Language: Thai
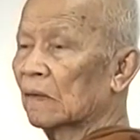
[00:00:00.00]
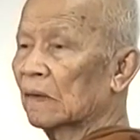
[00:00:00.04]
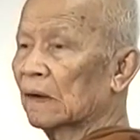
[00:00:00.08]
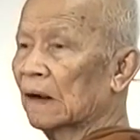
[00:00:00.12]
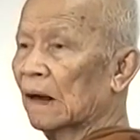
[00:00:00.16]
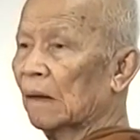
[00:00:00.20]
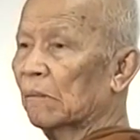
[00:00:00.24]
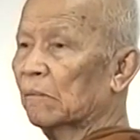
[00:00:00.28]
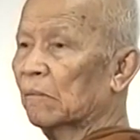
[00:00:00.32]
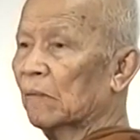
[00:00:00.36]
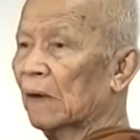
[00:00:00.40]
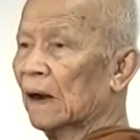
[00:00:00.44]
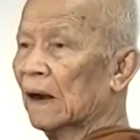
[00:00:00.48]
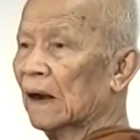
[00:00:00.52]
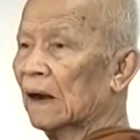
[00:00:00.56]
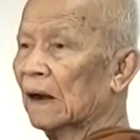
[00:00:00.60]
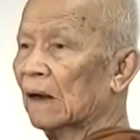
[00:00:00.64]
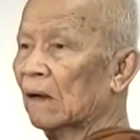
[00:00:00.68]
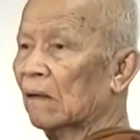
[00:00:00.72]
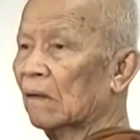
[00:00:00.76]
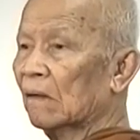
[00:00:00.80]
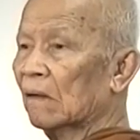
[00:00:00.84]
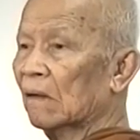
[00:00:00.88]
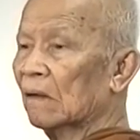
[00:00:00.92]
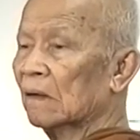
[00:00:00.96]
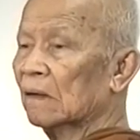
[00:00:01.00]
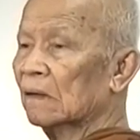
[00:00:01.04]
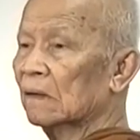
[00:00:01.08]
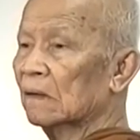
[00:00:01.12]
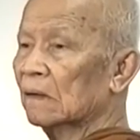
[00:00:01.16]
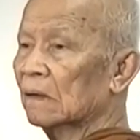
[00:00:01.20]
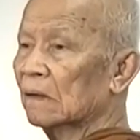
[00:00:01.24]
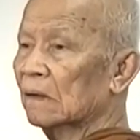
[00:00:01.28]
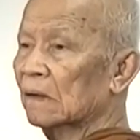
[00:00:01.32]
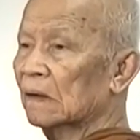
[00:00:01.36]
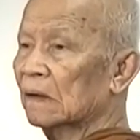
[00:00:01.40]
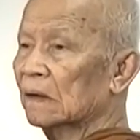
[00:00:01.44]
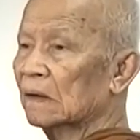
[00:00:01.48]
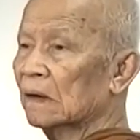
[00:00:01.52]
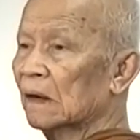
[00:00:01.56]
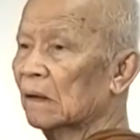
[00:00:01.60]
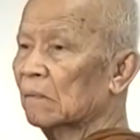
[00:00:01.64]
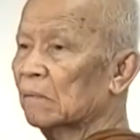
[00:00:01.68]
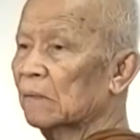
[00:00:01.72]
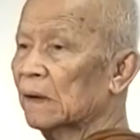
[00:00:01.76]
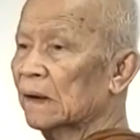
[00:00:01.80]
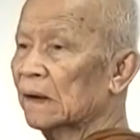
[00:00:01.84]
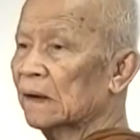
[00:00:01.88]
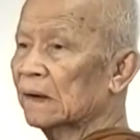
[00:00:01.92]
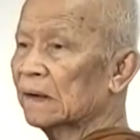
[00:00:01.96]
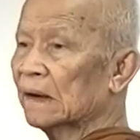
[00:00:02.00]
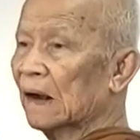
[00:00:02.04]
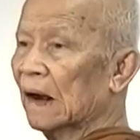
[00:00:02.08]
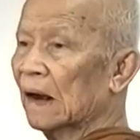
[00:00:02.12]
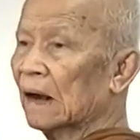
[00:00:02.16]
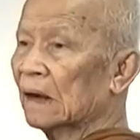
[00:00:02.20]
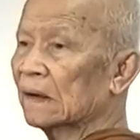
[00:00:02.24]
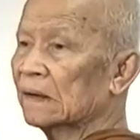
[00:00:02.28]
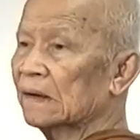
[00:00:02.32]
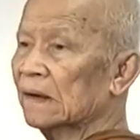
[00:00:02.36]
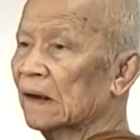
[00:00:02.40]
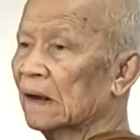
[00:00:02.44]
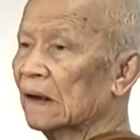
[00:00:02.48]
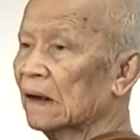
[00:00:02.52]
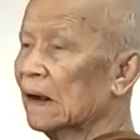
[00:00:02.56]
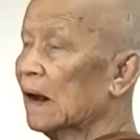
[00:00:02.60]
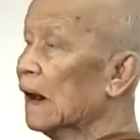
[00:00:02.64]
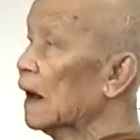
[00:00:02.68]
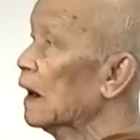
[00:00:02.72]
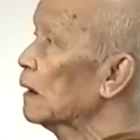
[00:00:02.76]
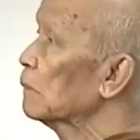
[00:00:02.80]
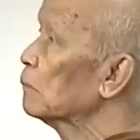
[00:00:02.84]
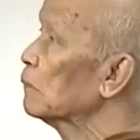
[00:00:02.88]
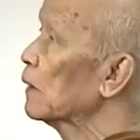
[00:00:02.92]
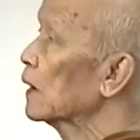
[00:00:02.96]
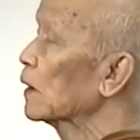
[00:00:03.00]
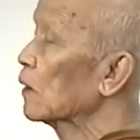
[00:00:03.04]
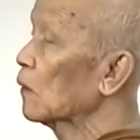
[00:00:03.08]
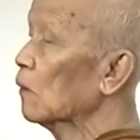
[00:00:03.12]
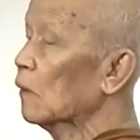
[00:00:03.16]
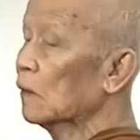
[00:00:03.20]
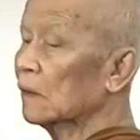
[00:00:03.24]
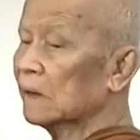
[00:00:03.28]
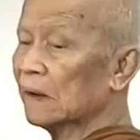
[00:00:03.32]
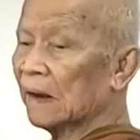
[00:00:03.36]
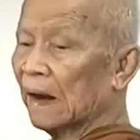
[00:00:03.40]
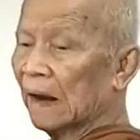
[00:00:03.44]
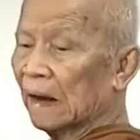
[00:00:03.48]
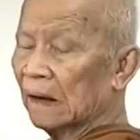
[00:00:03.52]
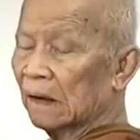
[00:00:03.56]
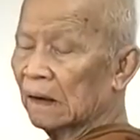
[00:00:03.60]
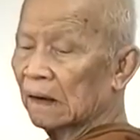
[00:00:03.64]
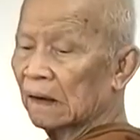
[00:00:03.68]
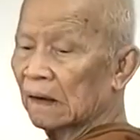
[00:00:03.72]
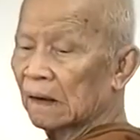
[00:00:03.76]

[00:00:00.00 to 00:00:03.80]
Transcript: กลับมาแล้วก็ขึ้นเครื่องบินจากเชียงรายไปขอนแก่น